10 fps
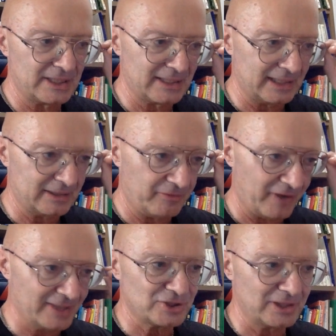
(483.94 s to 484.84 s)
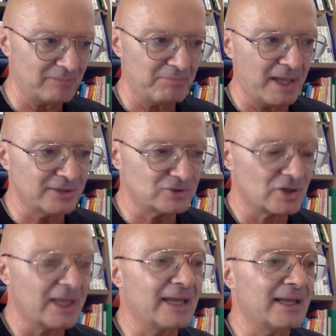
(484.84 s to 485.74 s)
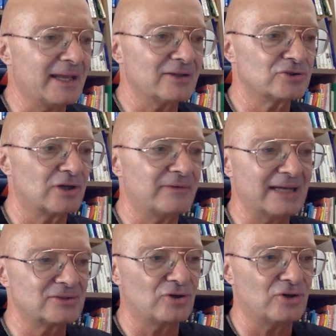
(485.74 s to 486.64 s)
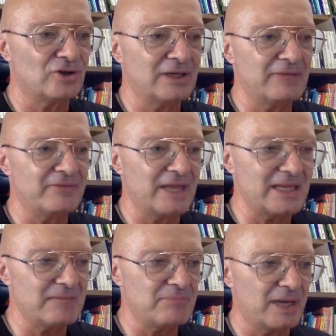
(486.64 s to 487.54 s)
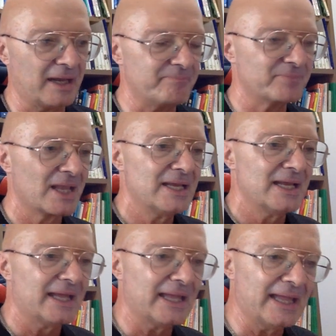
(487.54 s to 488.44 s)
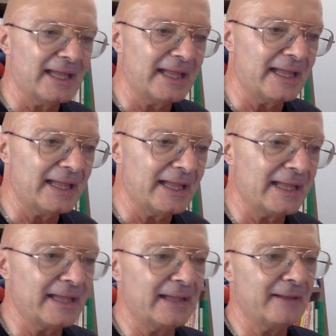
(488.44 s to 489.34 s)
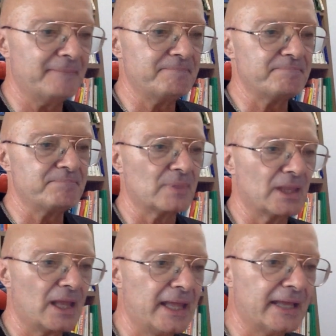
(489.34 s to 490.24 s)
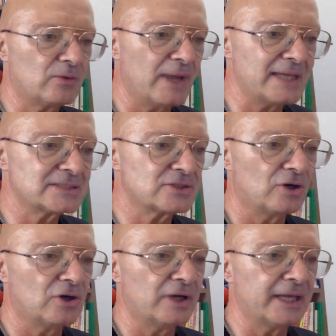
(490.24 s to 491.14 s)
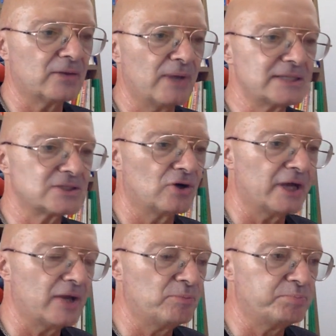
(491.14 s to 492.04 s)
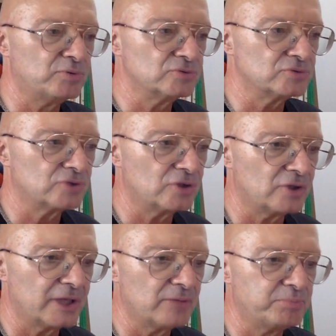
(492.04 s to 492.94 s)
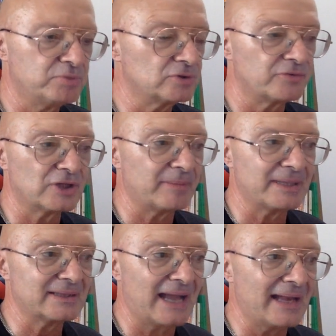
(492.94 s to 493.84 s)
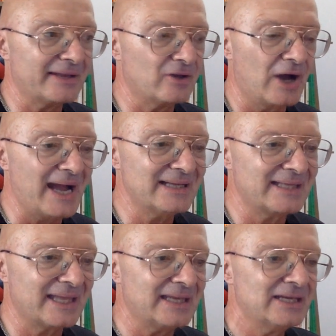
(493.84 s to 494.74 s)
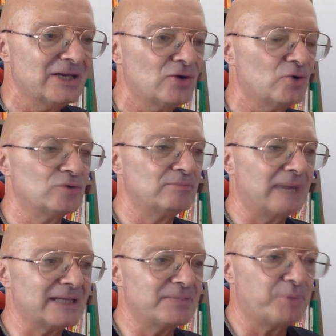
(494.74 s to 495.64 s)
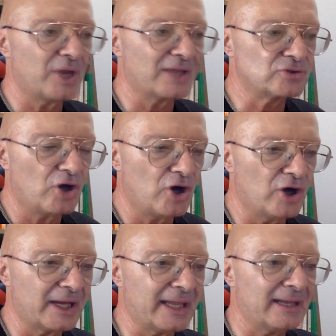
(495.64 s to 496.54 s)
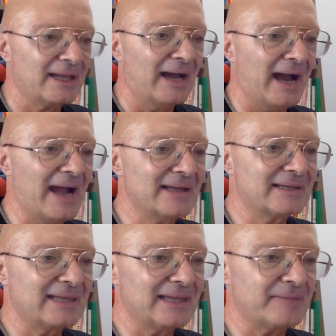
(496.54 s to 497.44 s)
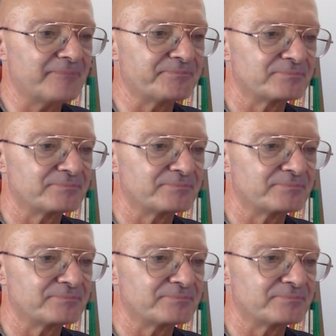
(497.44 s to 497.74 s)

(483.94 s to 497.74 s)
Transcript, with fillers: entrati in Francia dal Belgio e, hanno trovato le vie libere. E, ehm, e, questo, e questo, è, un punto, è un punto fondamentale, no? anche un manipolatore, anche,